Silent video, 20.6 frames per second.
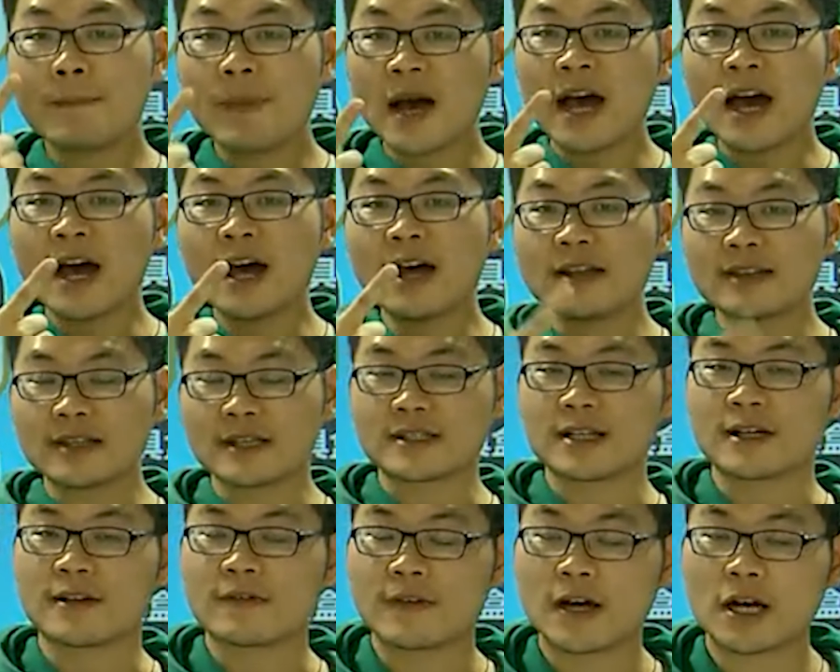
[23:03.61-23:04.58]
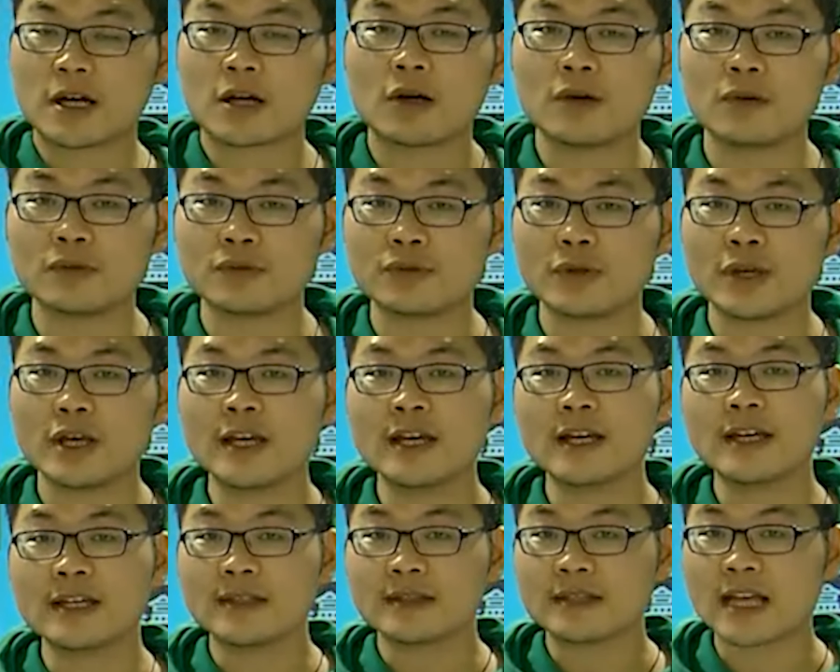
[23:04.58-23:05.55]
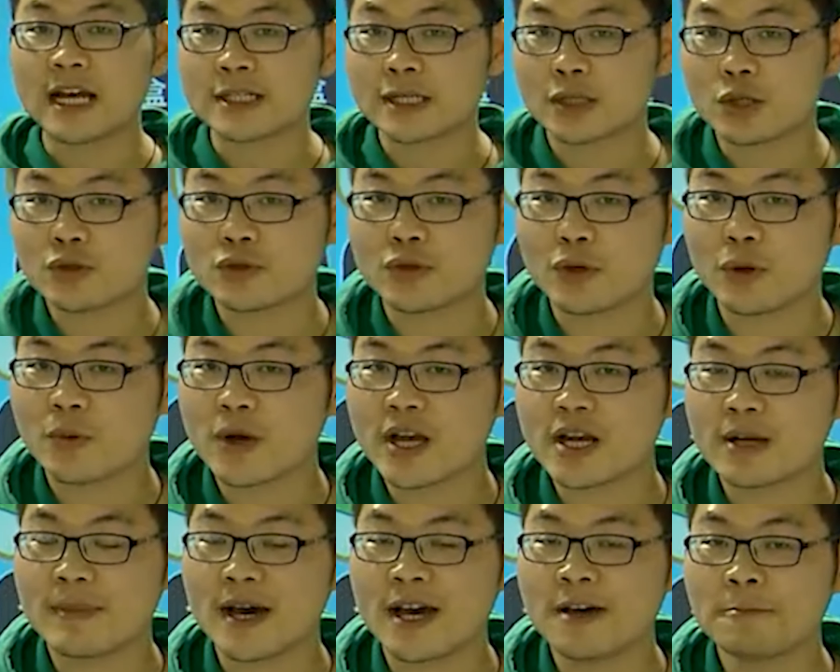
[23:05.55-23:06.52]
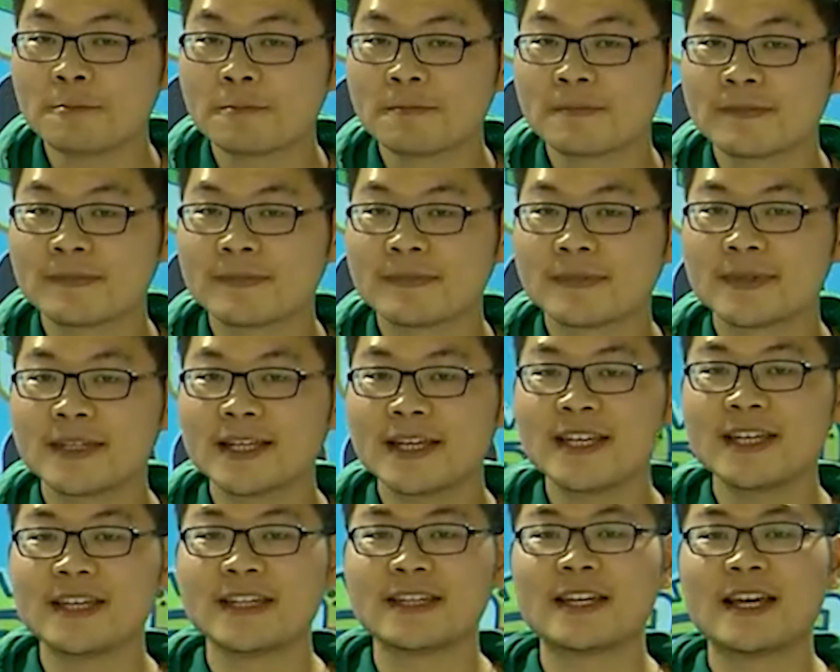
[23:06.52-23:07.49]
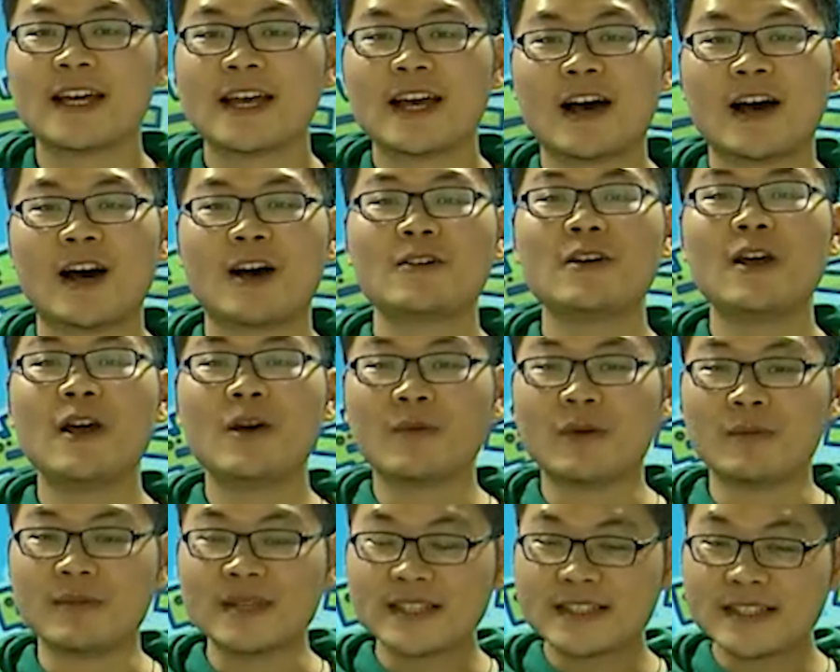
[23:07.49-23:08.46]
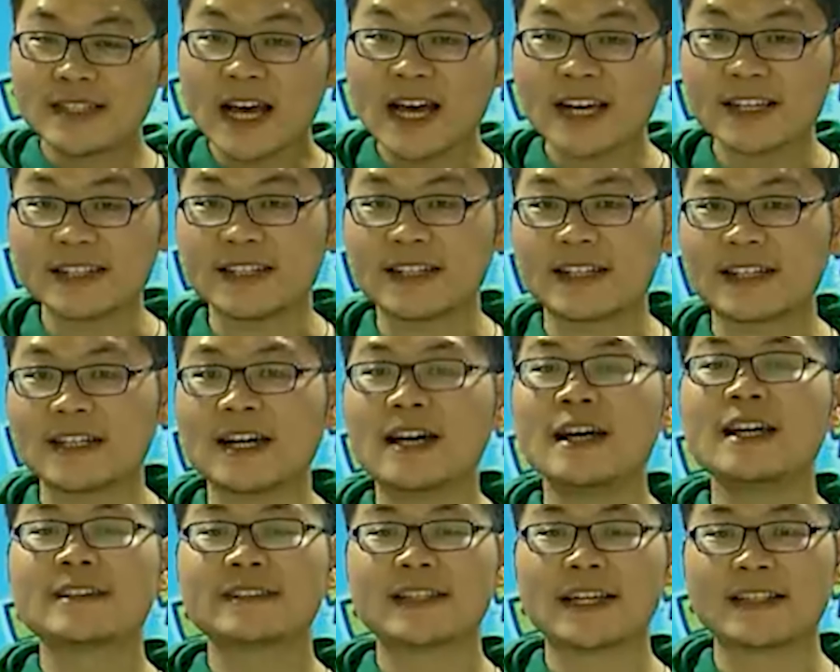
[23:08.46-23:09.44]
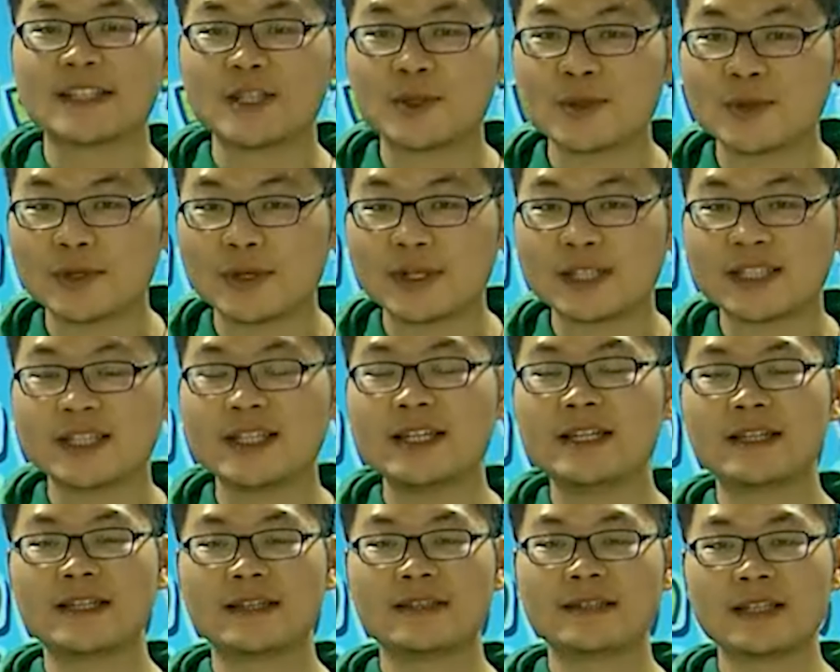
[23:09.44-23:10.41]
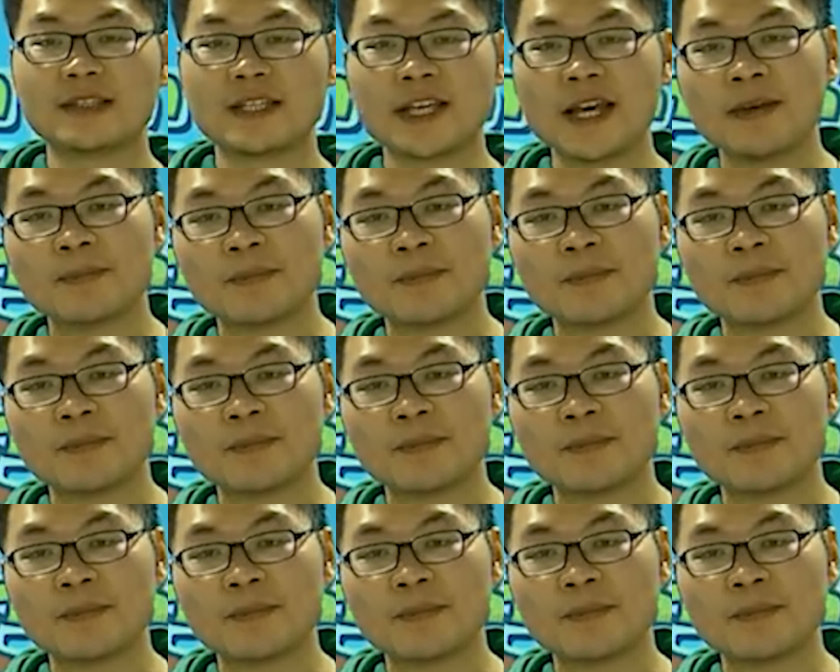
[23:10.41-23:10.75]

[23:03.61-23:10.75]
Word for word: 八的乘法口诀，大家都学会了吗？嗯，好，我们下节课再继续学习，再见。